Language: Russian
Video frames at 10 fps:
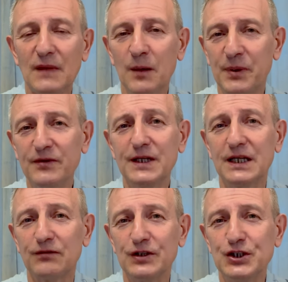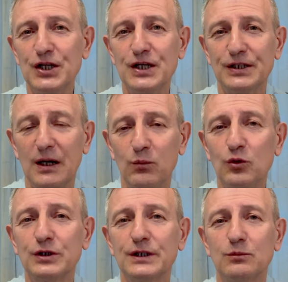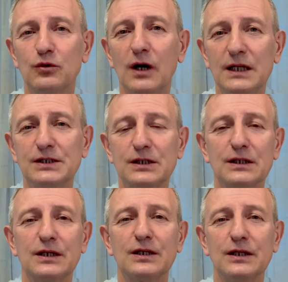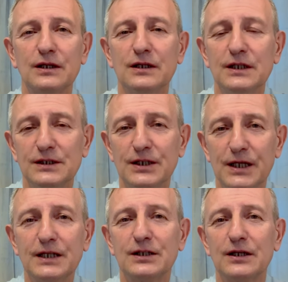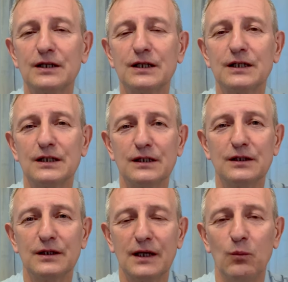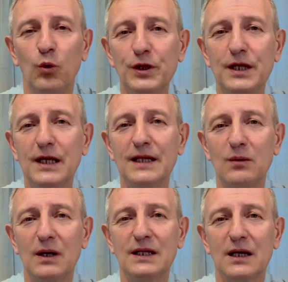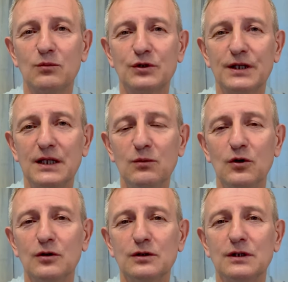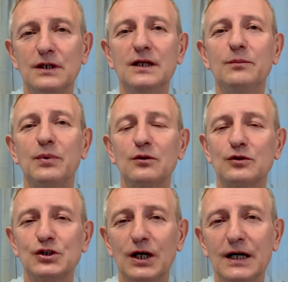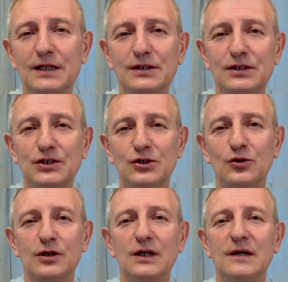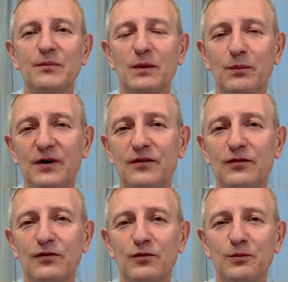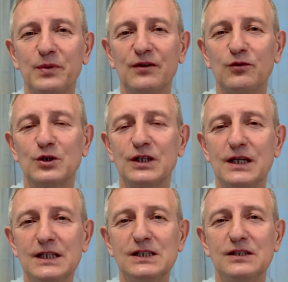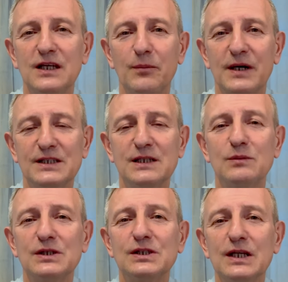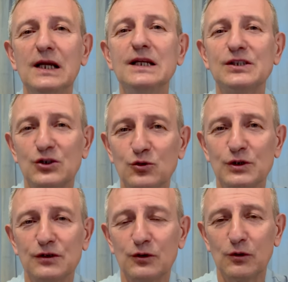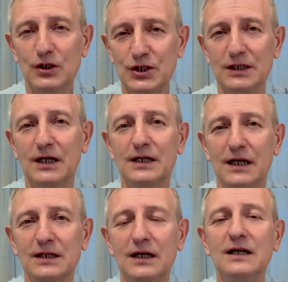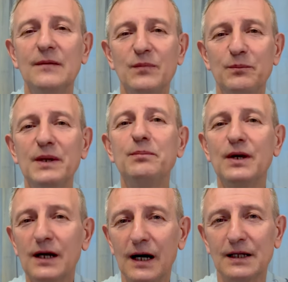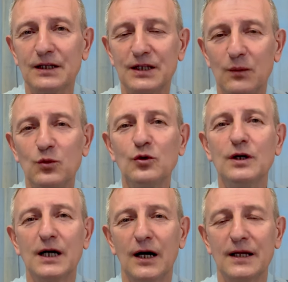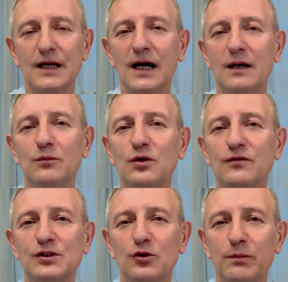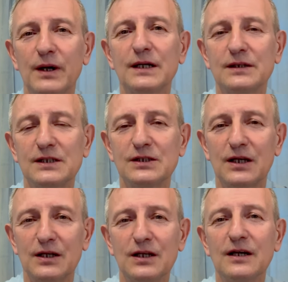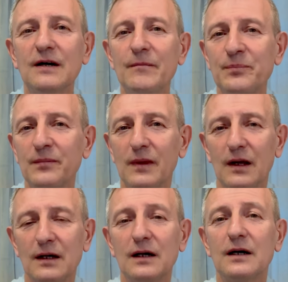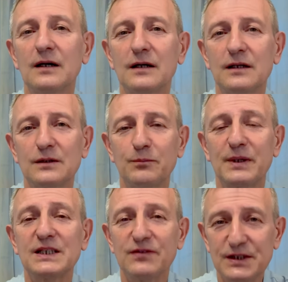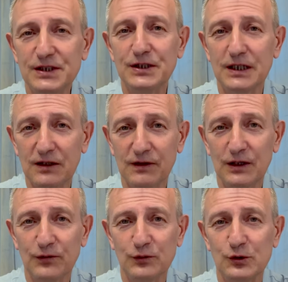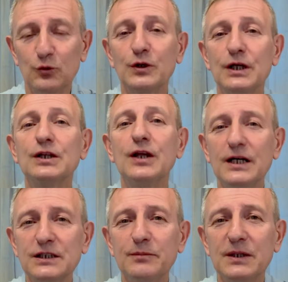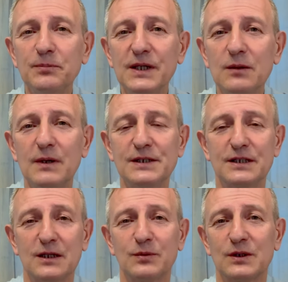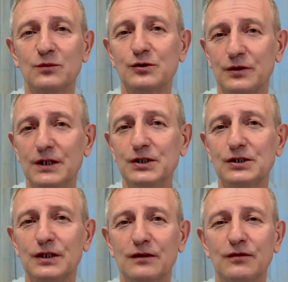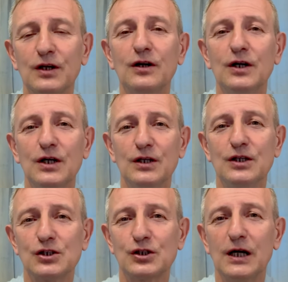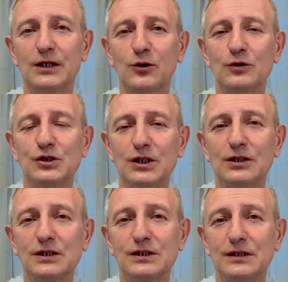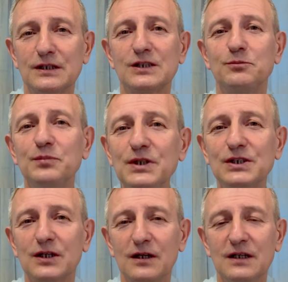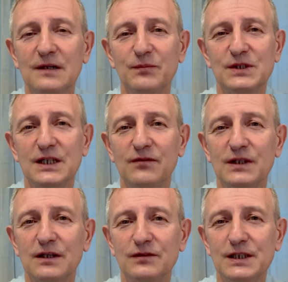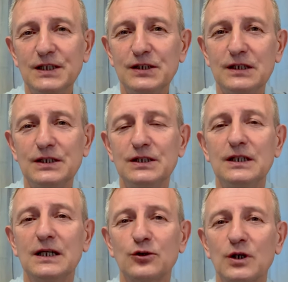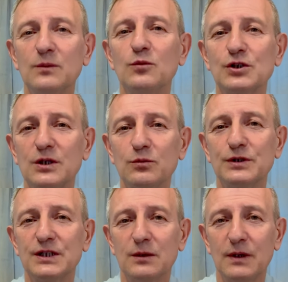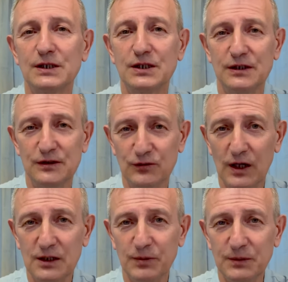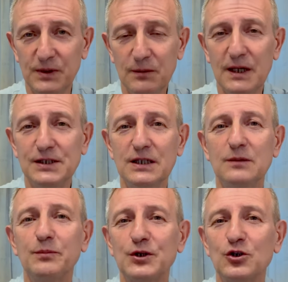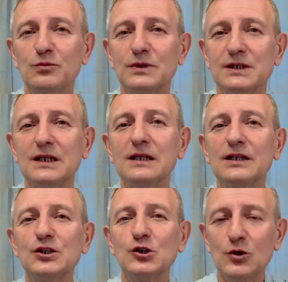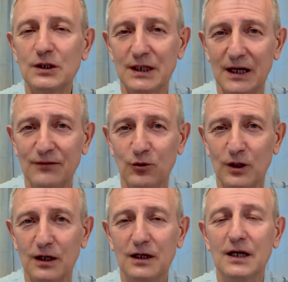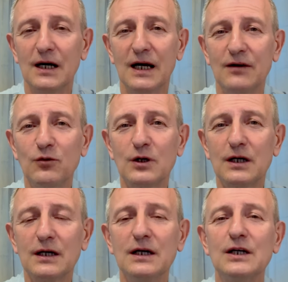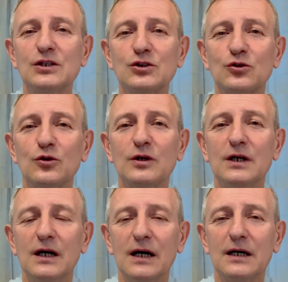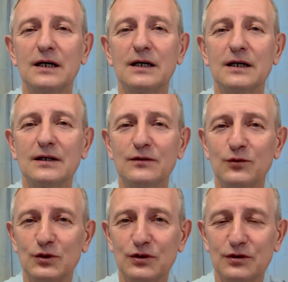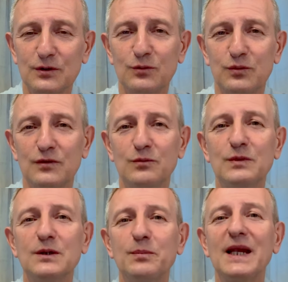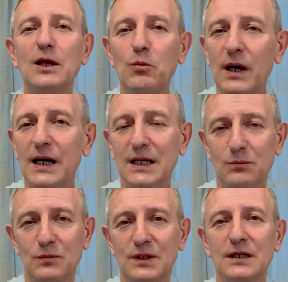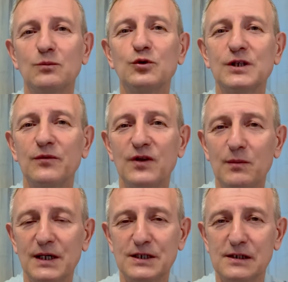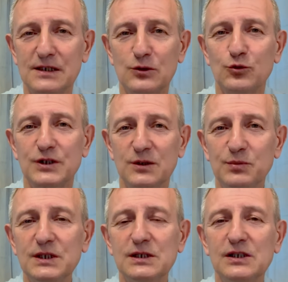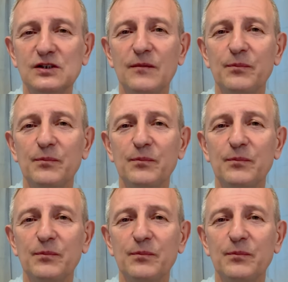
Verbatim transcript: проверки отвлечения от работы и бухгалтера, и директора, и работники нормально работать не могут. И получается, что вот есть необходимость и лизнуть. И вот Лукашенко иногда прибегает к тому, как якобы он выступает на стороне а, производителей товаров и услуг и даже предпринимателей, потому что я, честно говоря, не ожидал такой щедрости от списка тех видов деятельности, которыми можно будет заниматься индивидуальным предпринимателем. Причем сделана еще одна оговорка? Оговорка, что э, вот э, мы принимаем и будем внимательно слушать бизнес,